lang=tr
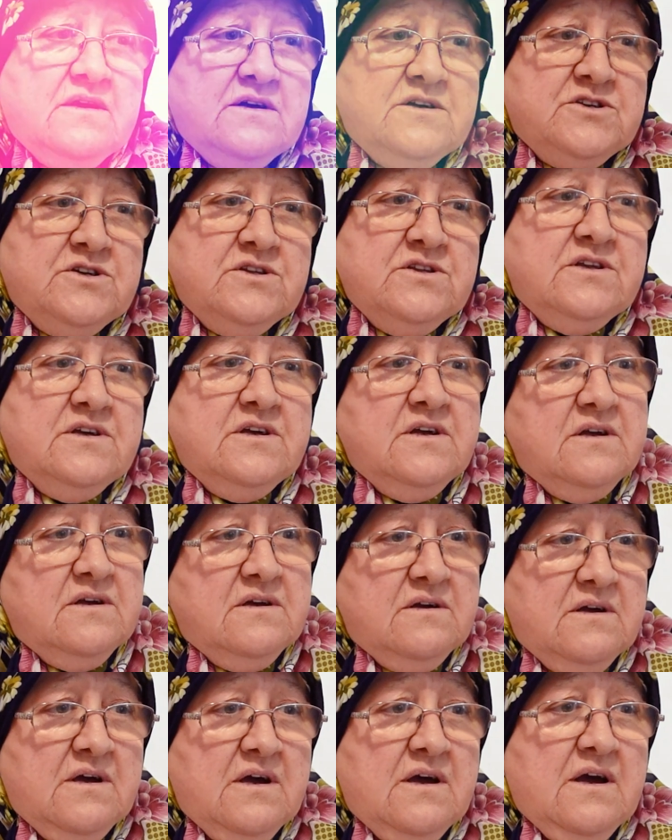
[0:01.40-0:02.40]
Şimdi
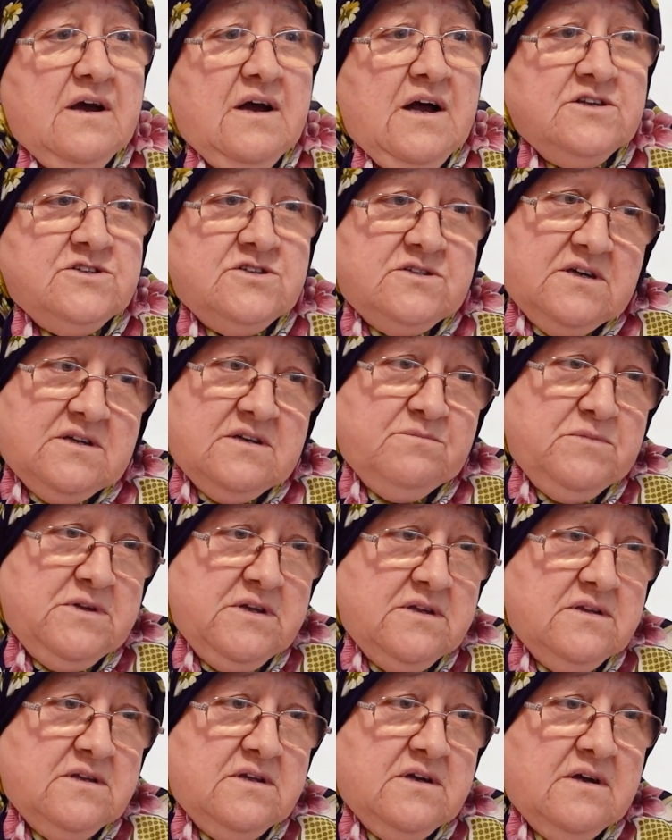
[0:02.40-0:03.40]
acılarım
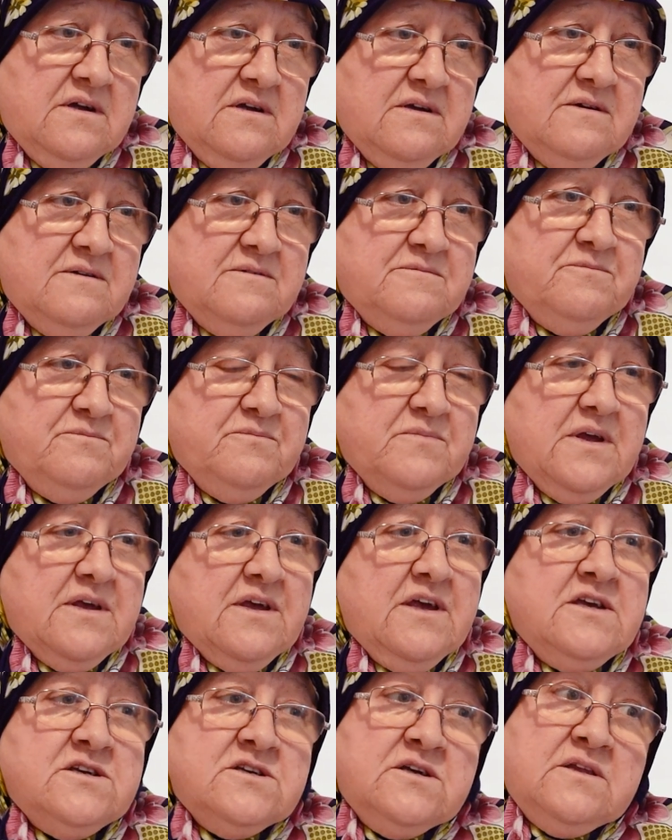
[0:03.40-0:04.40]
dindi.
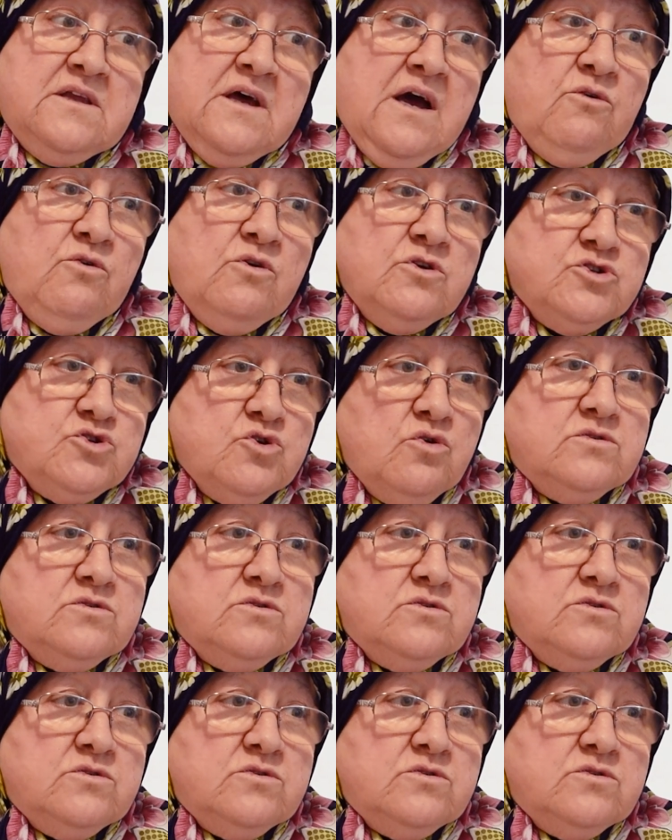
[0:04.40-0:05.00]
Keşke daha önce